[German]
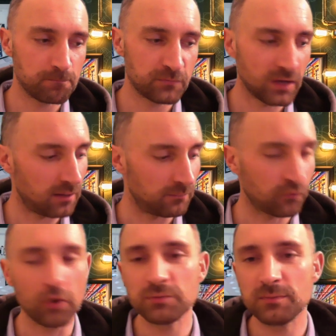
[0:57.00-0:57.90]
ja,
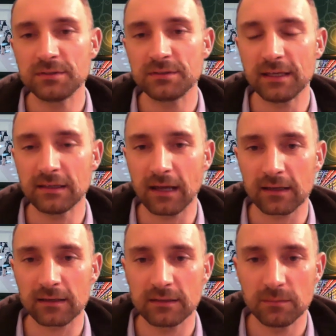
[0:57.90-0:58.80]
freue ich mich, den
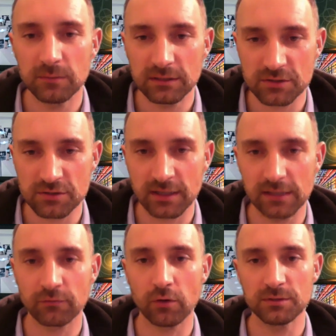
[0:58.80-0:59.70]
Gedanken hier mit dir zu teilen.
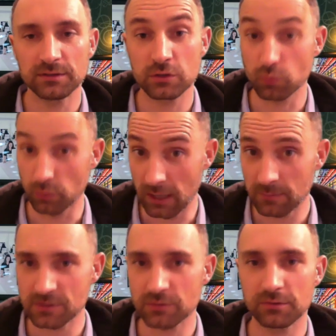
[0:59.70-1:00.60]
Freue mich, dass du da
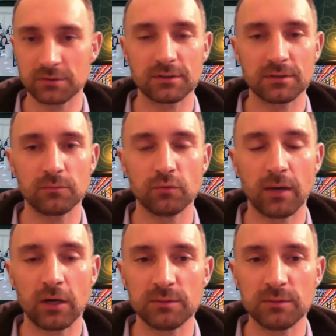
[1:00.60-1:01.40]
bist und ähm, überhaupt